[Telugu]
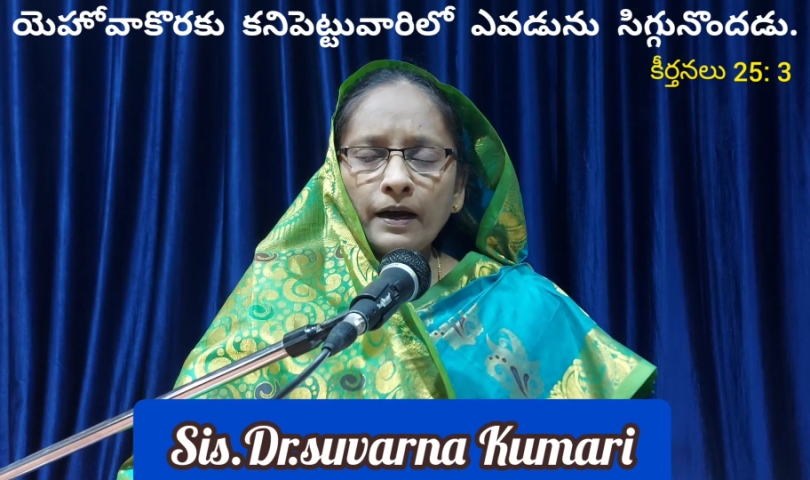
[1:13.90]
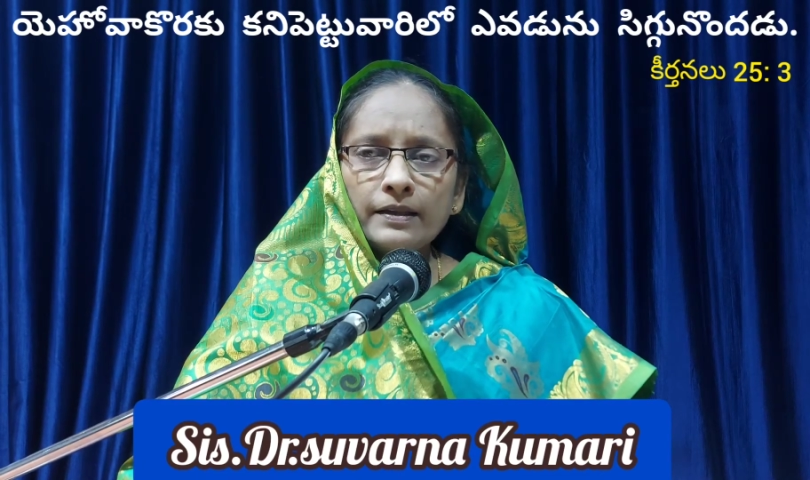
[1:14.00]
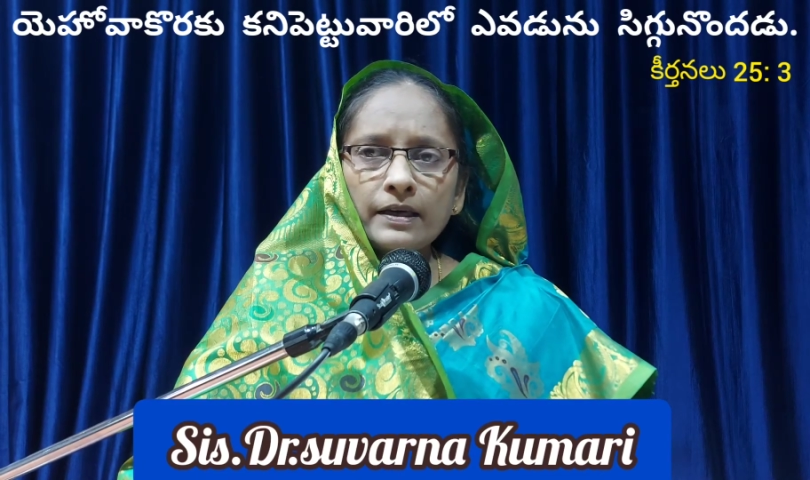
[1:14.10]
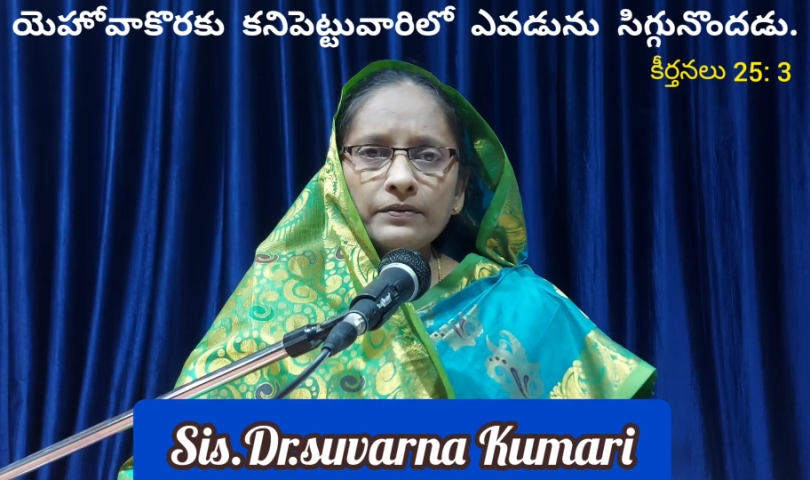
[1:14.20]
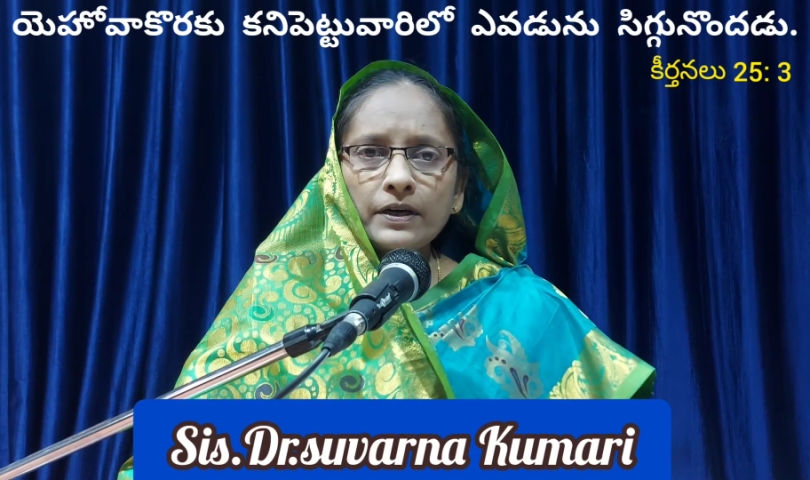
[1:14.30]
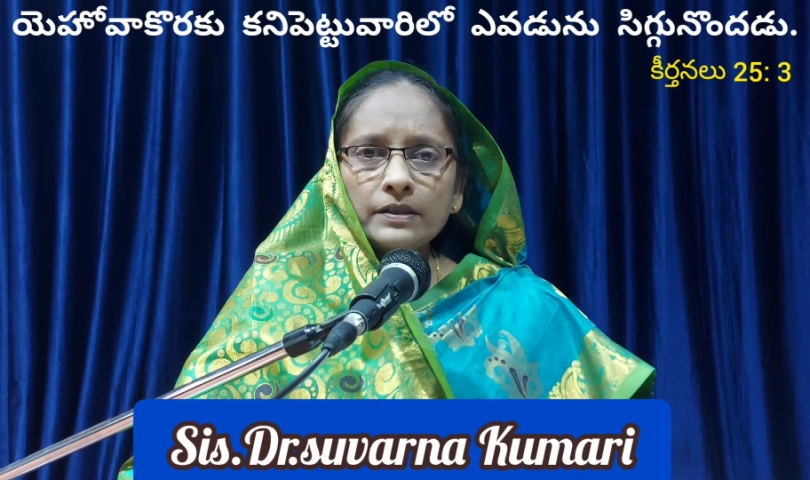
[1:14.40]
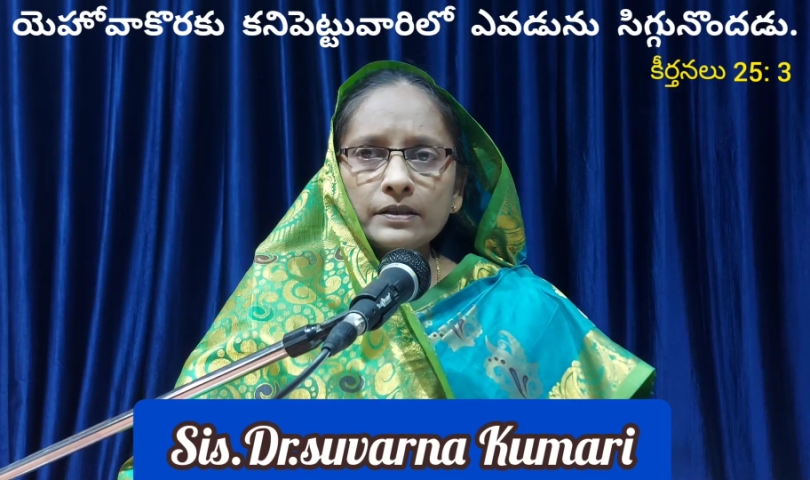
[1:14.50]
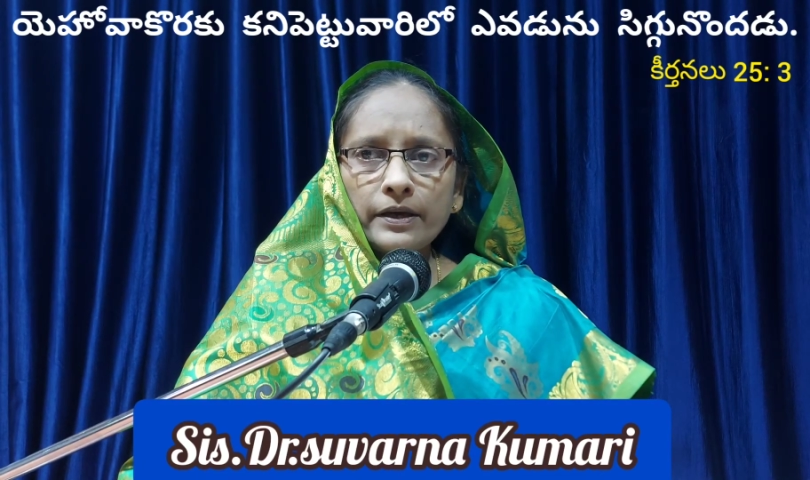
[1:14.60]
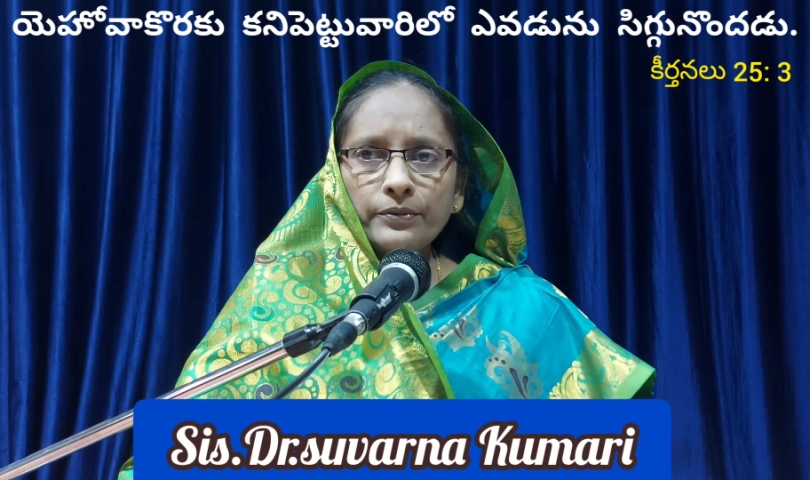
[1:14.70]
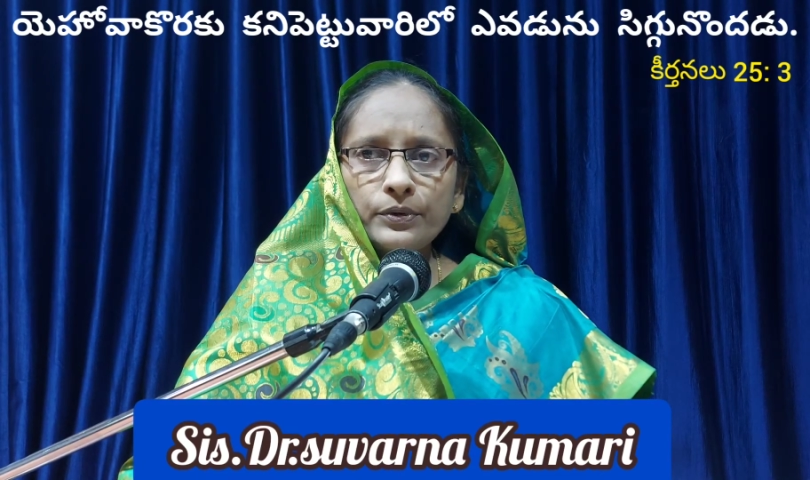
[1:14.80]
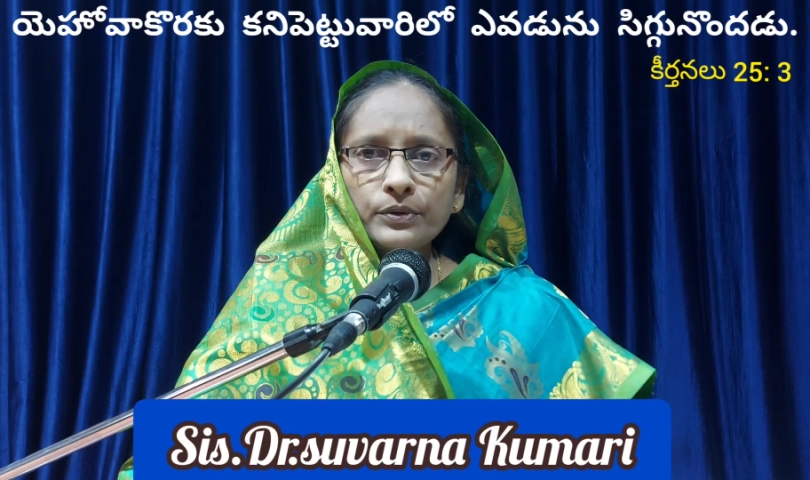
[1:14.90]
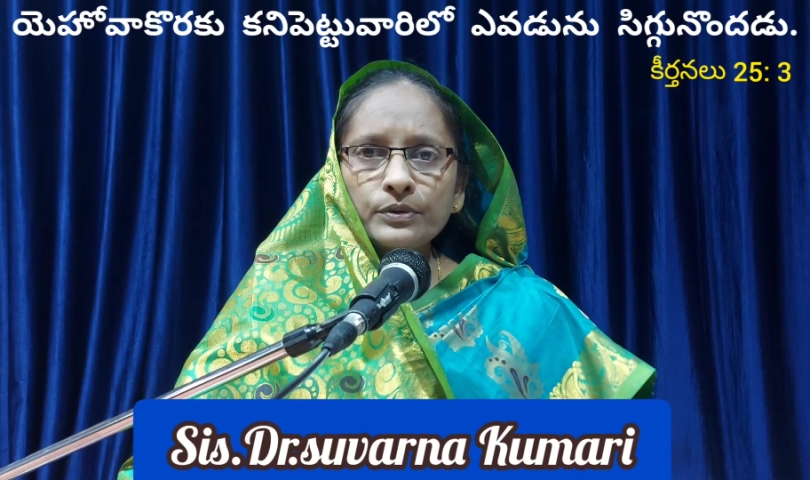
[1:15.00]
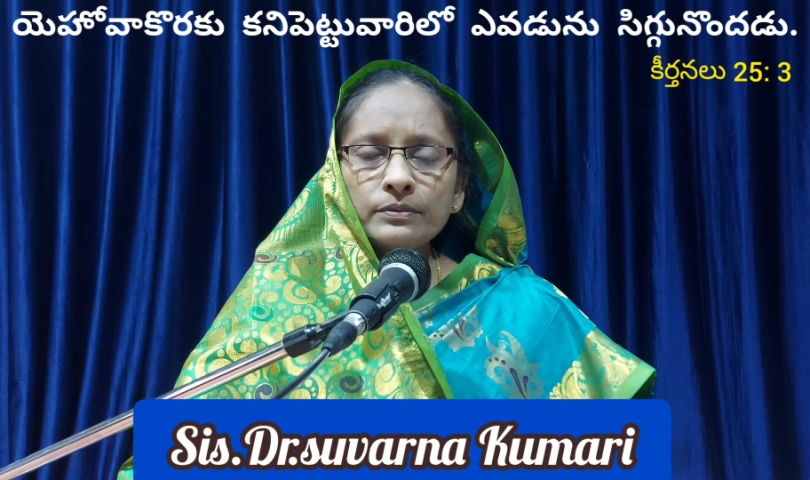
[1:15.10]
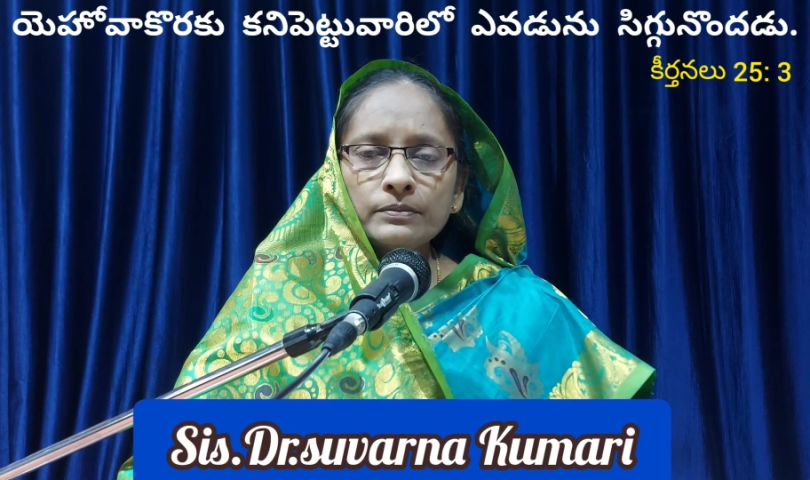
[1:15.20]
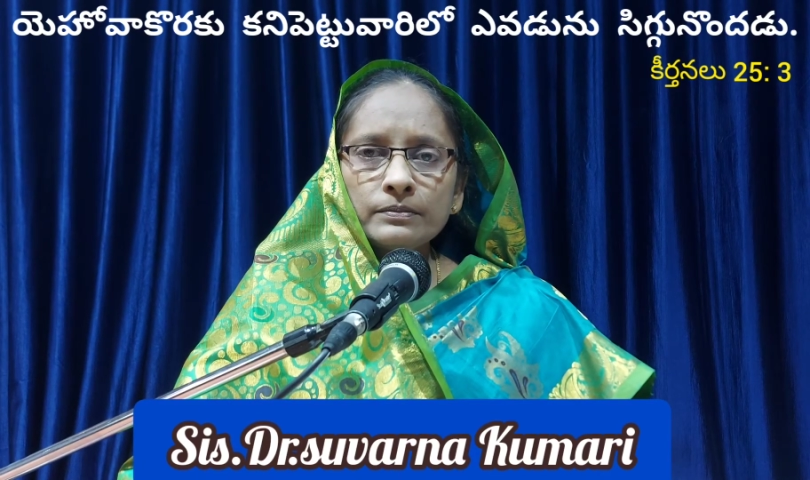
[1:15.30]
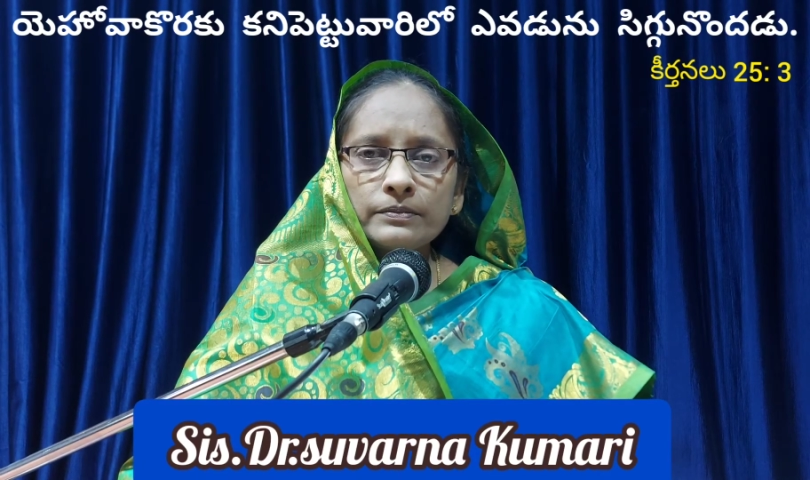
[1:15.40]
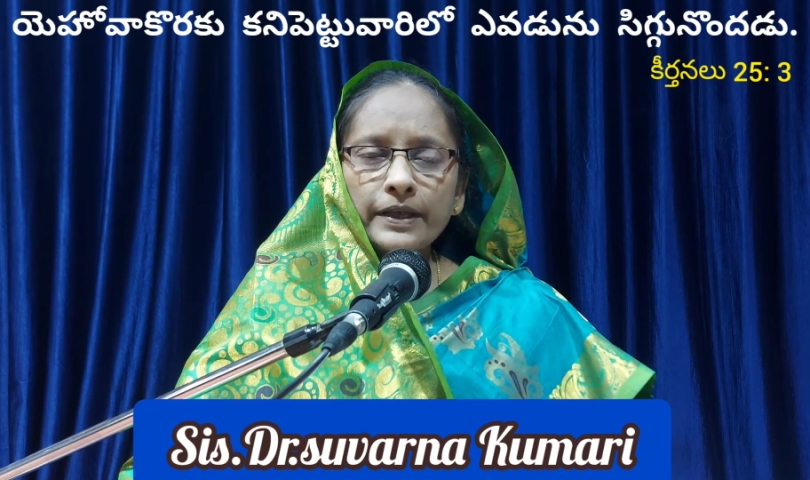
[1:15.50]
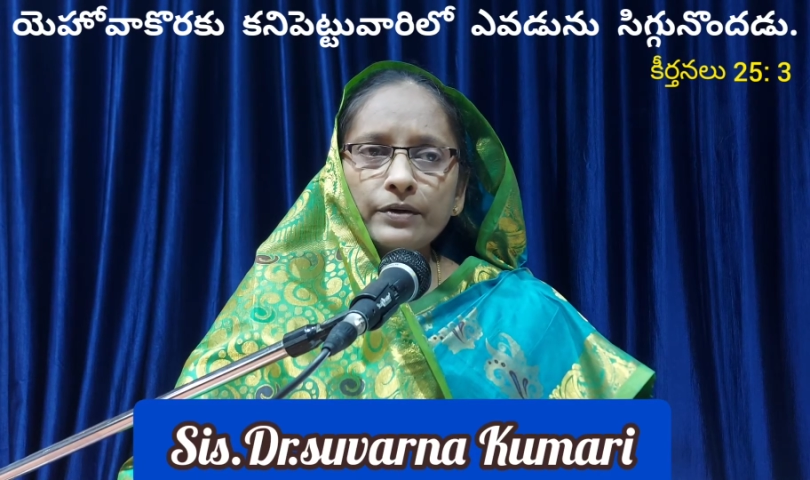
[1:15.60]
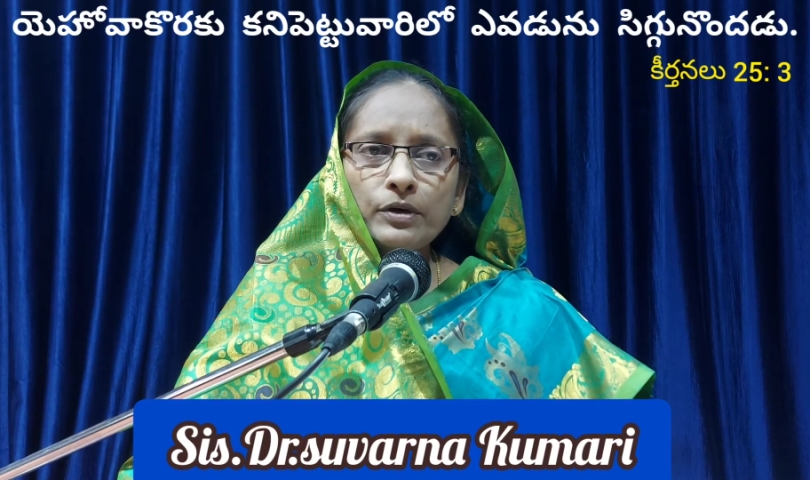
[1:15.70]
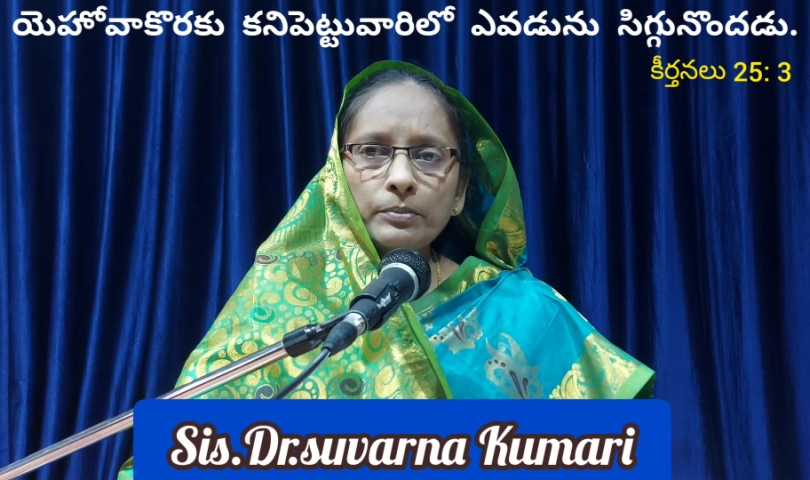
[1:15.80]
ఆ దేవాది దేవుడు
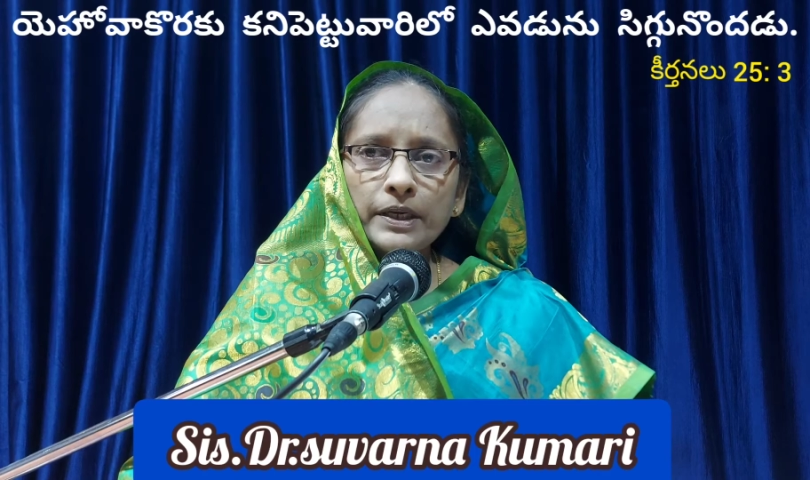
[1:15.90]
దేవుని